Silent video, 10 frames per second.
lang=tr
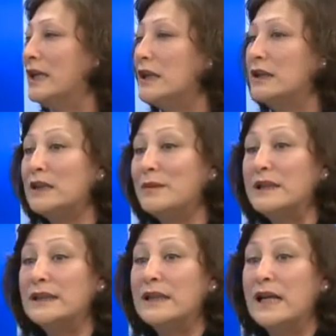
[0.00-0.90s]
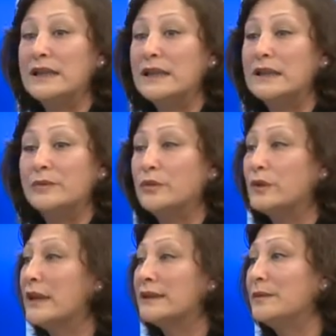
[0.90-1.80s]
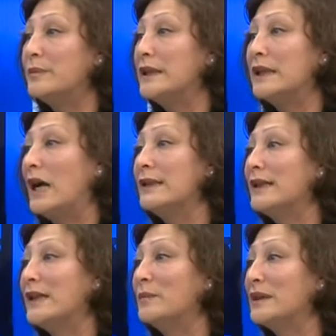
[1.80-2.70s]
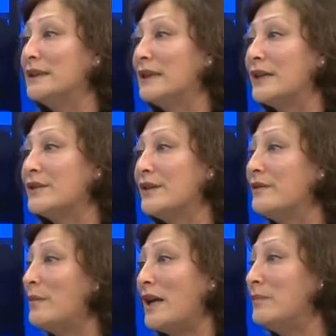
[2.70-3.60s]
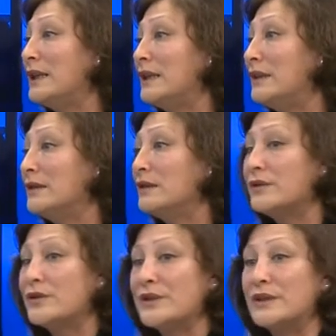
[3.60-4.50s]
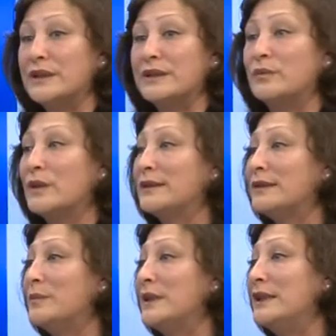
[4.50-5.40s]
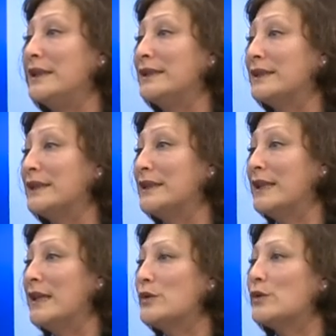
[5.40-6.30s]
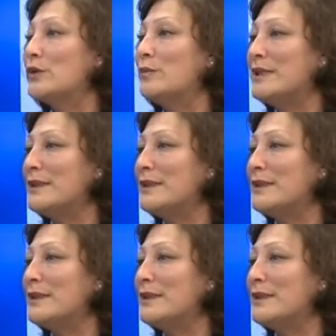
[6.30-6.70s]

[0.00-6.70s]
İnanamadılar nedir bu katkı payı anlayamadılar. Çevirmen bile e, şaşaladı bu katkı payı nedir? Çünkü bizim